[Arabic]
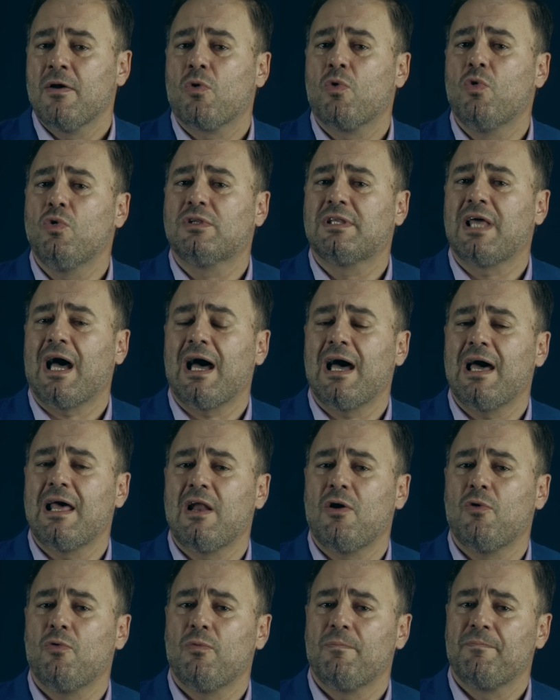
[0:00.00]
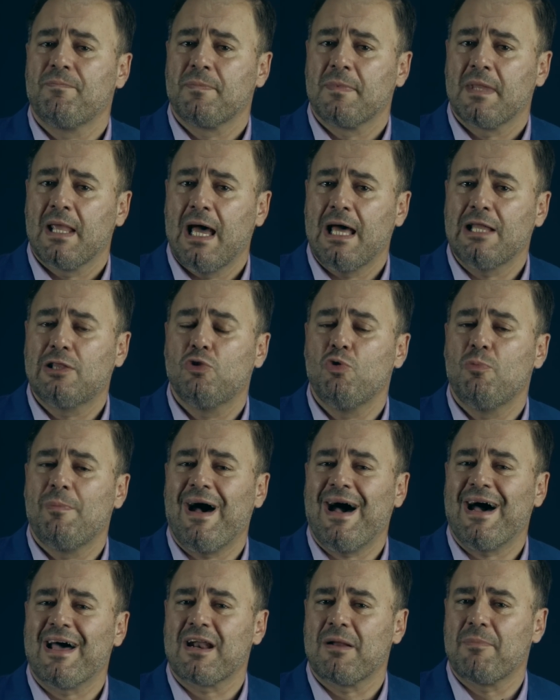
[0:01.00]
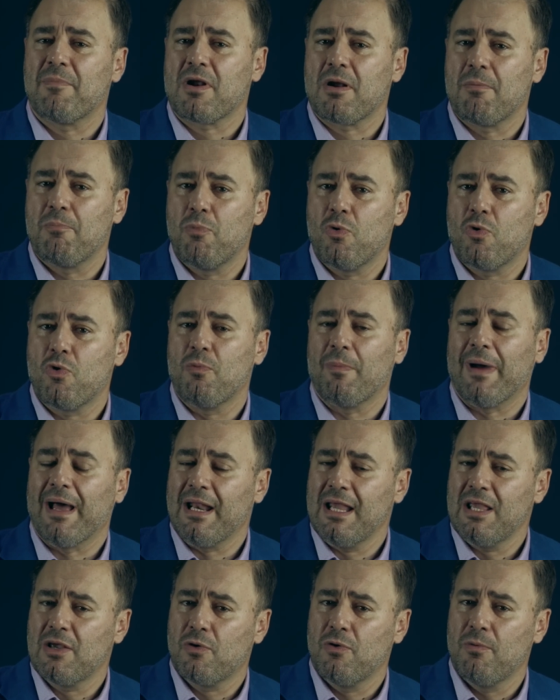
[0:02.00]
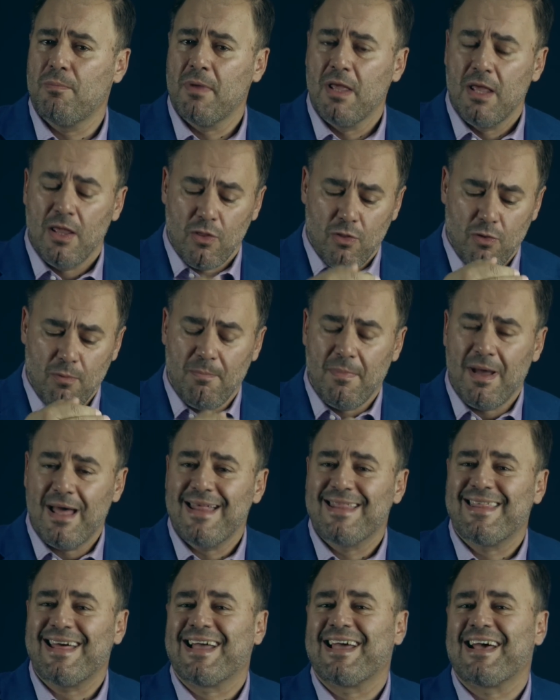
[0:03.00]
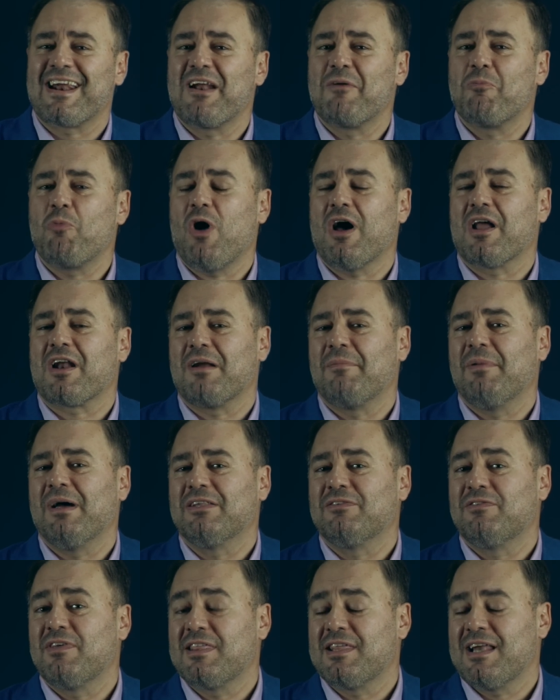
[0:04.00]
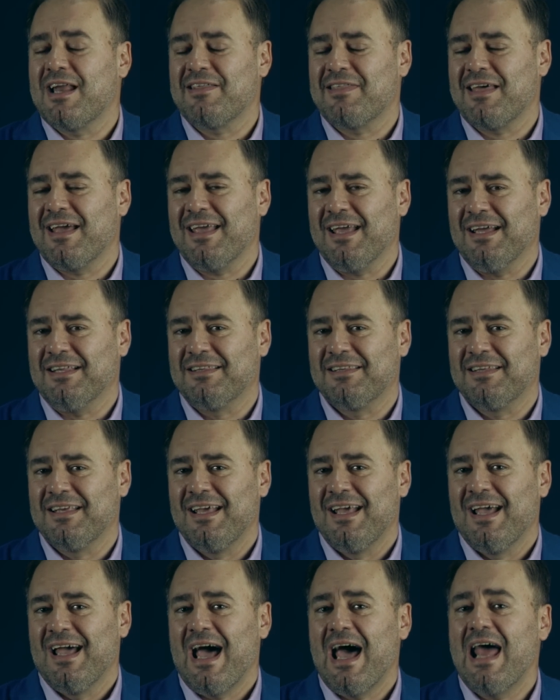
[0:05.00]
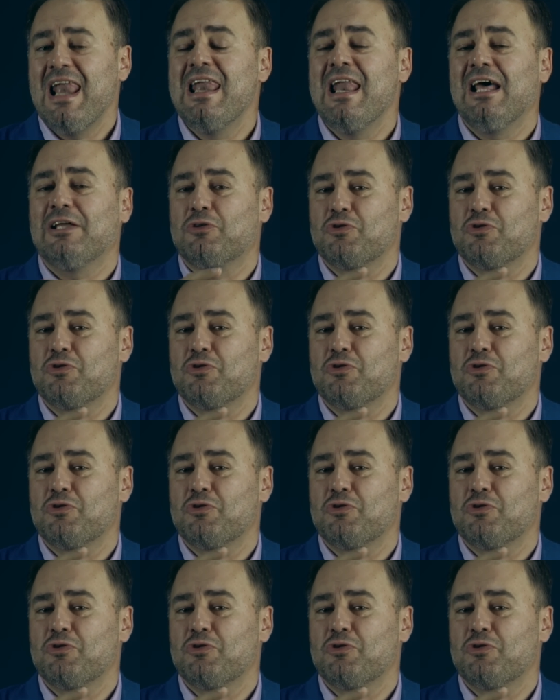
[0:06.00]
قل تعالوا أتلوا ما حرم ربكم عليكم ثم ذكر المحرمات في الثلاث آيات ألا